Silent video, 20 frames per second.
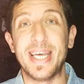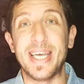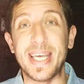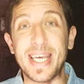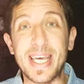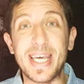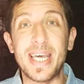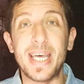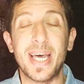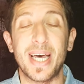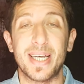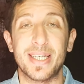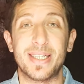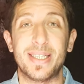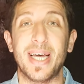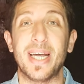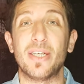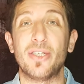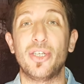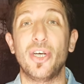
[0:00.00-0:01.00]
y
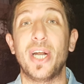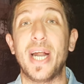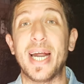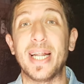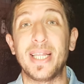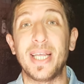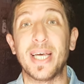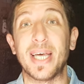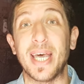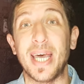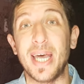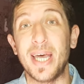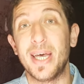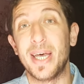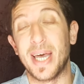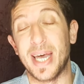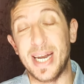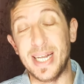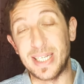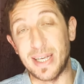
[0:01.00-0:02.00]
cerciorarte que
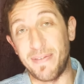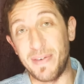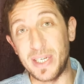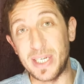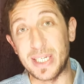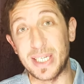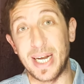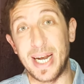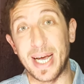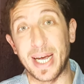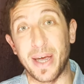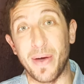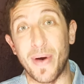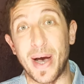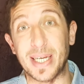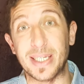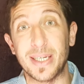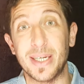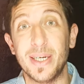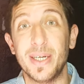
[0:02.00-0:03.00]
en esa fecha es en la que
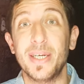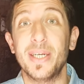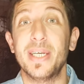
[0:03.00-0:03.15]
vas.